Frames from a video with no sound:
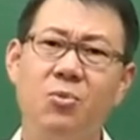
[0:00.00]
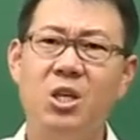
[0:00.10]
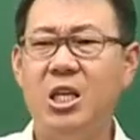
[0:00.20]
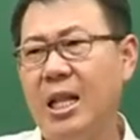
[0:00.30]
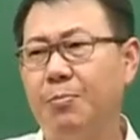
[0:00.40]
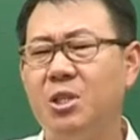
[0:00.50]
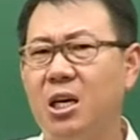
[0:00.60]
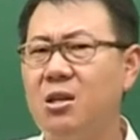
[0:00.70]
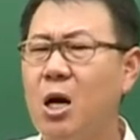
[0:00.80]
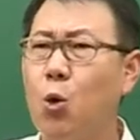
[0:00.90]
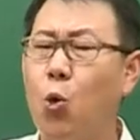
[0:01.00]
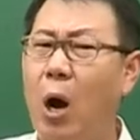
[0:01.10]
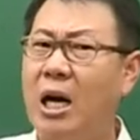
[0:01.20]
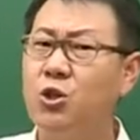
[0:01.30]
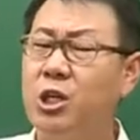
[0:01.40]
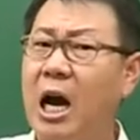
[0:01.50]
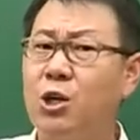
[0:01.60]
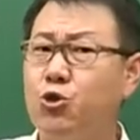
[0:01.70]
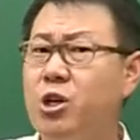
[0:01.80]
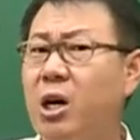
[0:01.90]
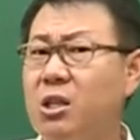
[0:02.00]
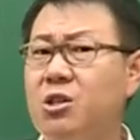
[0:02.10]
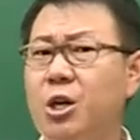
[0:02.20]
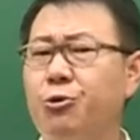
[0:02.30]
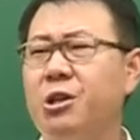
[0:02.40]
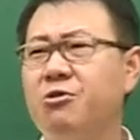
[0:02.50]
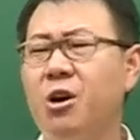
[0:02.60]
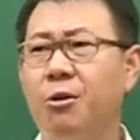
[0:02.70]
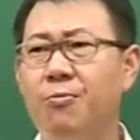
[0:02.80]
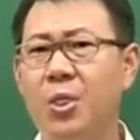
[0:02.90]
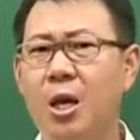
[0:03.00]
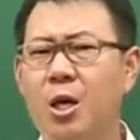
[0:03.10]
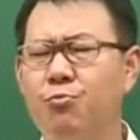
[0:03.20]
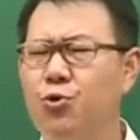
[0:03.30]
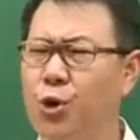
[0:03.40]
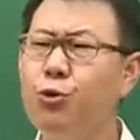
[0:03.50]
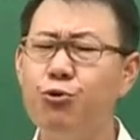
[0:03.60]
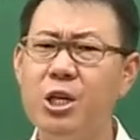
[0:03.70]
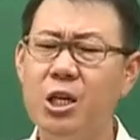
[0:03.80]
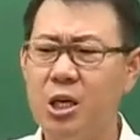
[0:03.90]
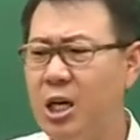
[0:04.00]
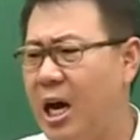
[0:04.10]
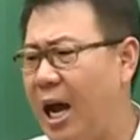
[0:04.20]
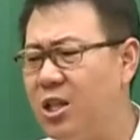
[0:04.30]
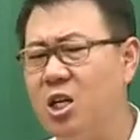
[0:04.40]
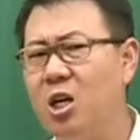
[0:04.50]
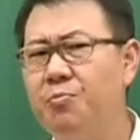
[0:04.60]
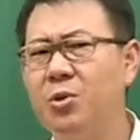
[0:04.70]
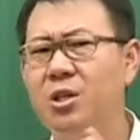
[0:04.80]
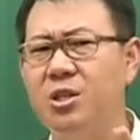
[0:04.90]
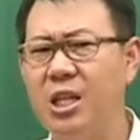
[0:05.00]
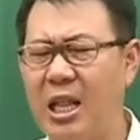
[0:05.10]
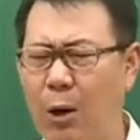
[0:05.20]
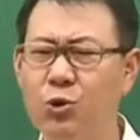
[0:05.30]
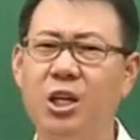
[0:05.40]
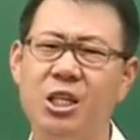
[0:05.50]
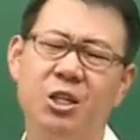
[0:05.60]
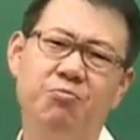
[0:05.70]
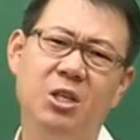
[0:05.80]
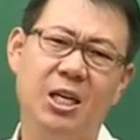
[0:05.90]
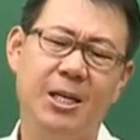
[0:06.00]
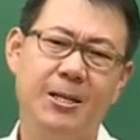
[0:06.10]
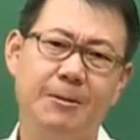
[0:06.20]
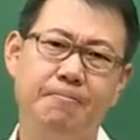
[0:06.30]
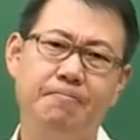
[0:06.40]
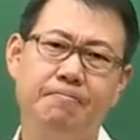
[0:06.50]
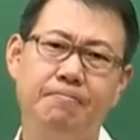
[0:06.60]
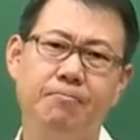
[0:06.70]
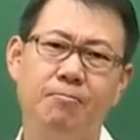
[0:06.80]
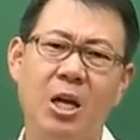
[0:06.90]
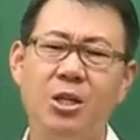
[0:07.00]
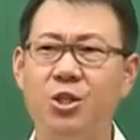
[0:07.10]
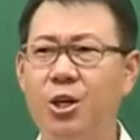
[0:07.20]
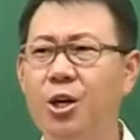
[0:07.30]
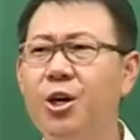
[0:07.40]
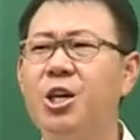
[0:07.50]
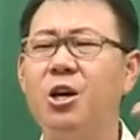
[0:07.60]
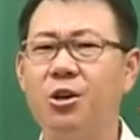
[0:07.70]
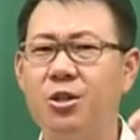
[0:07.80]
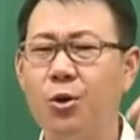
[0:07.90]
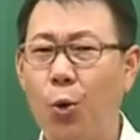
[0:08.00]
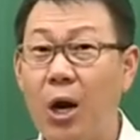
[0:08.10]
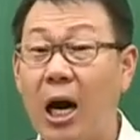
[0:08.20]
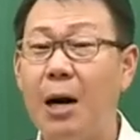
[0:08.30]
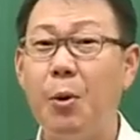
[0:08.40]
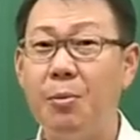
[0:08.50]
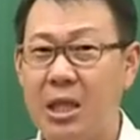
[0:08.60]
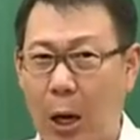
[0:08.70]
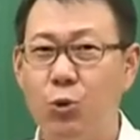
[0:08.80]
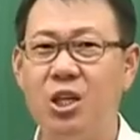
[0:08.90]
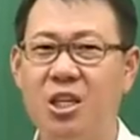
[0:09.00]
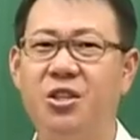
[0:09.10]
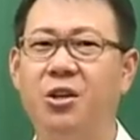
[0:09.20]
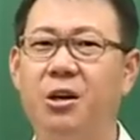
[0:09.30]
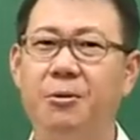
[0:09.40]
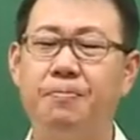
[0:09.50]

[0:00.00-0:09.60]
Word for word: 이 남자연하고 광, 강주령 같은 경우에는요. 물론 우리 한능검 그 전에 나온 적이 있습니다. 저기 거슬러 올라가 보면 나온 적이 있어요.